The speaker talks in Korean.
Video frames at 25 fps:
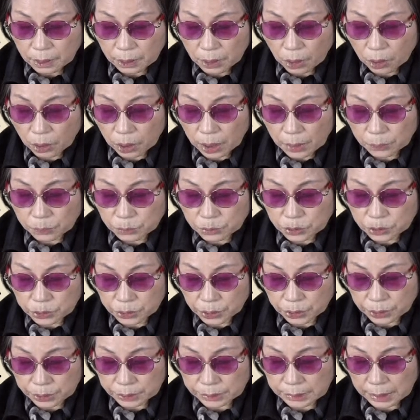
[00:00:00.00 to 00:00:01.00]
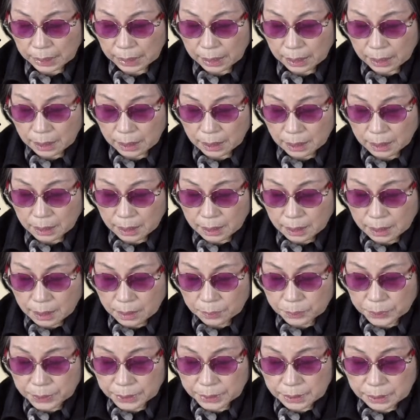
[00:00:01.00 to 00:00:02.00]
현관문을 열었다.
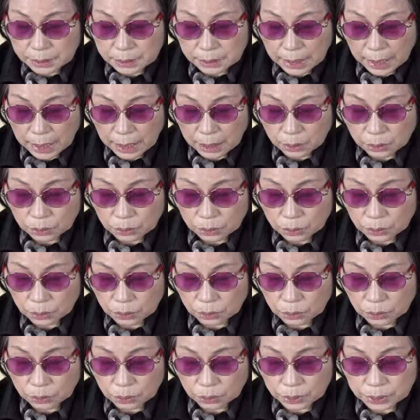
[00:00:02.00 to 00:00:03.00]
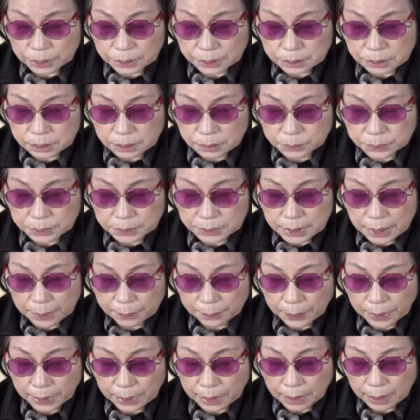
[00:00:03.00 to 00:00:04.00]
미니를 안고 웃고 있던 민희
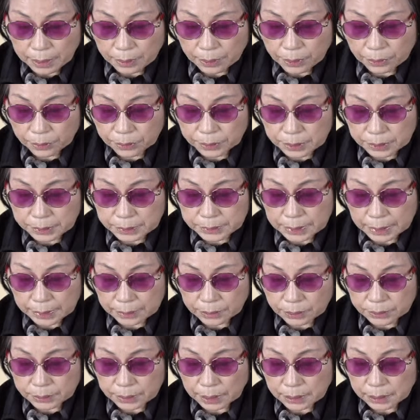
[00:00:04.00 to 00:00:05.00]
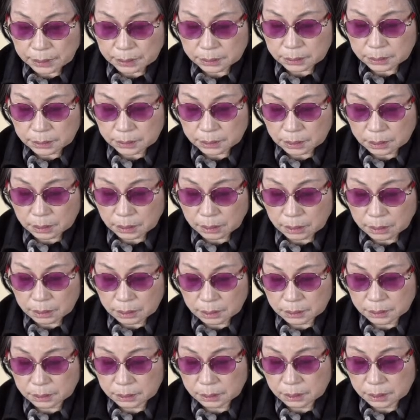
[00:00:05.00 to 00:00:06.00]
아빠가 형은을 기다렸다는 듯
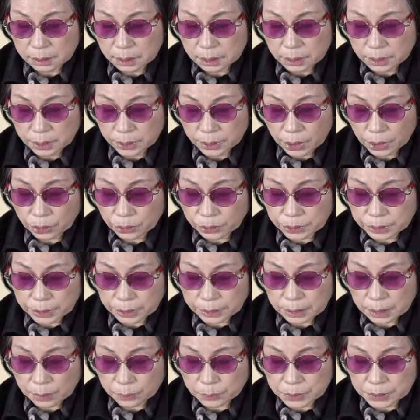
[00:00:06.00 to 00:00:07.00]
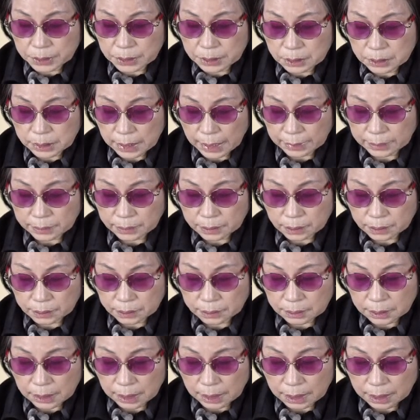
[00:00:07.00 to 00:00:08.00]
얼른 형은에게 민희를
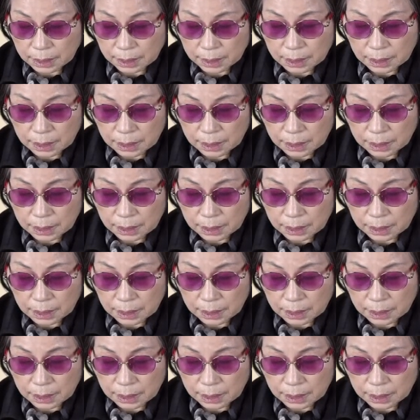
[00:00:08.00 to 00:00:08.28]
안겼다.